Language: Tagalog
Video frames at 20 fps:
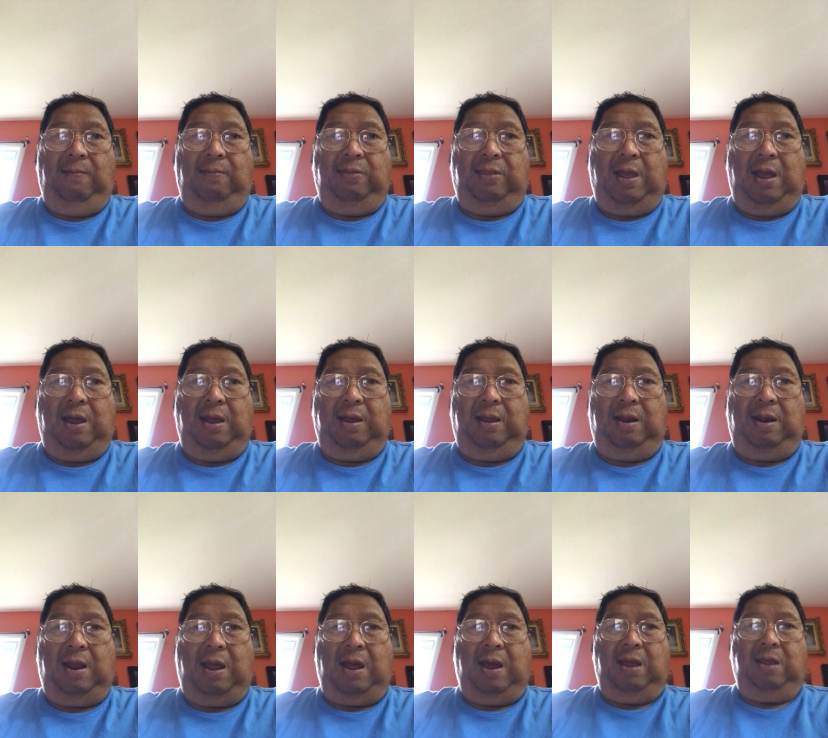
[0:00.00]

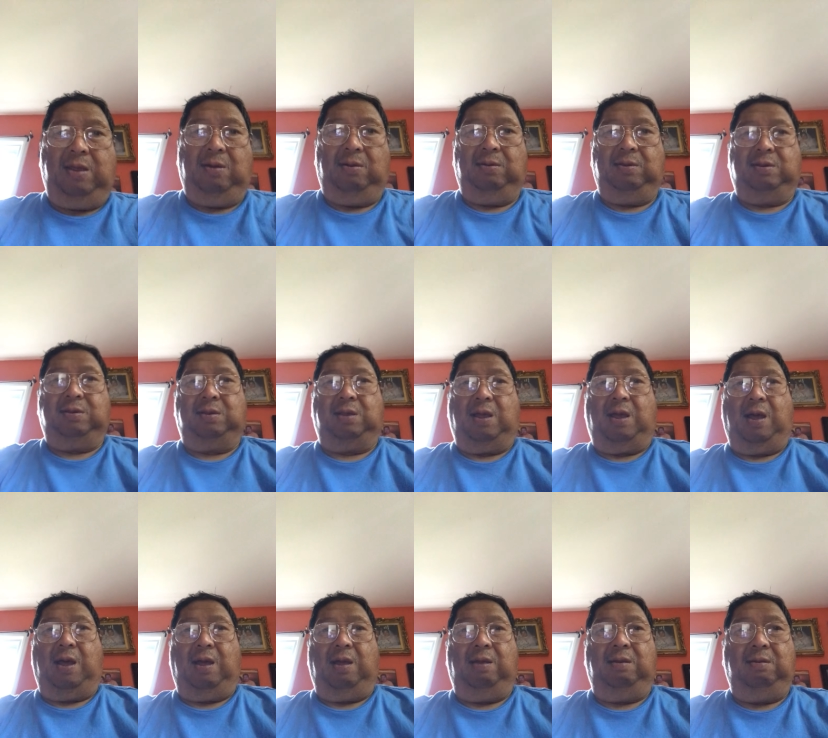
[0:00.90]
dahil ayon
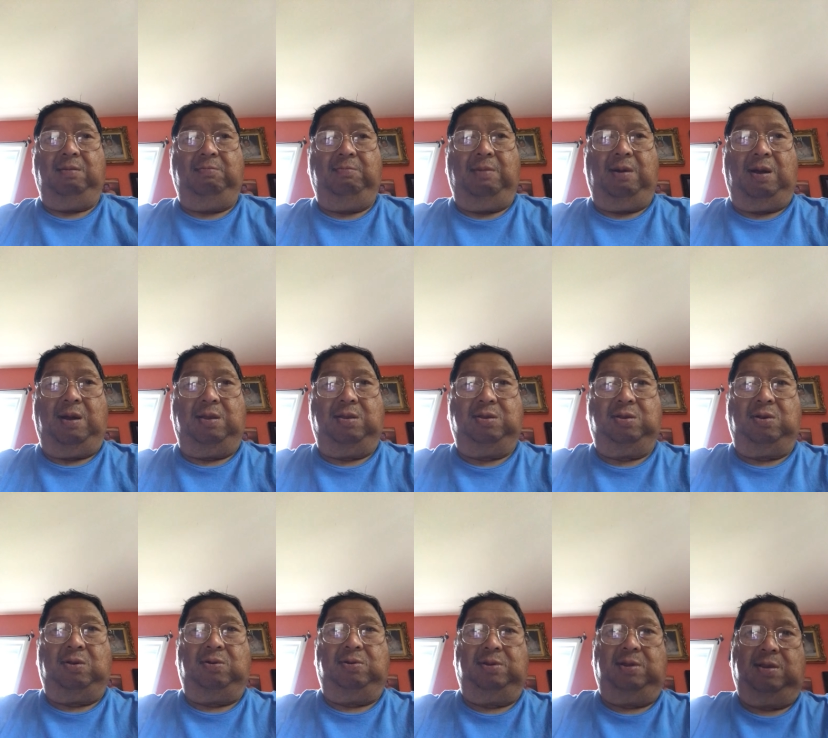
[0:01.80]
sa mga
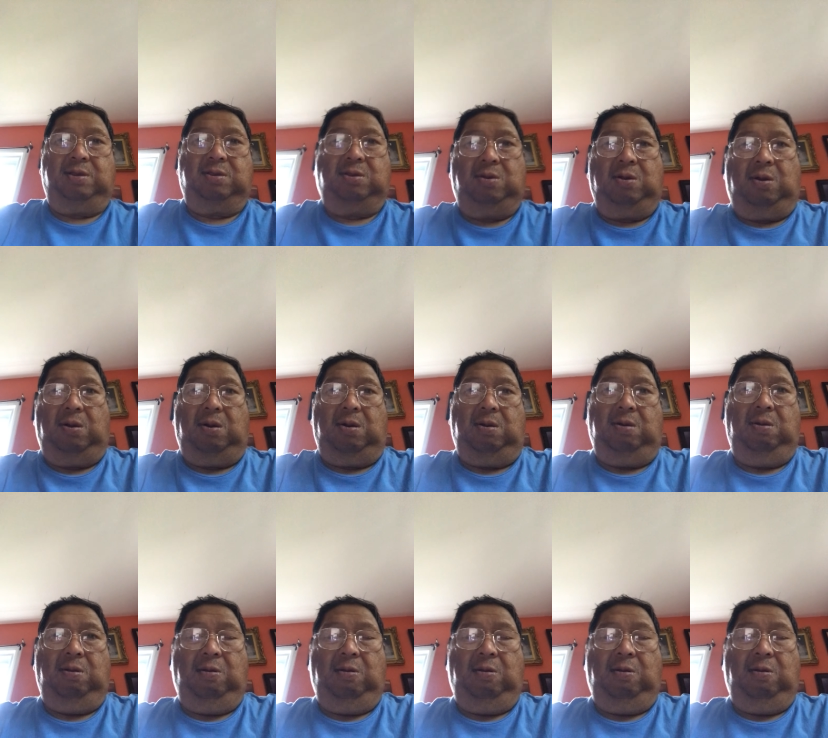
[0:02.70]
sources ko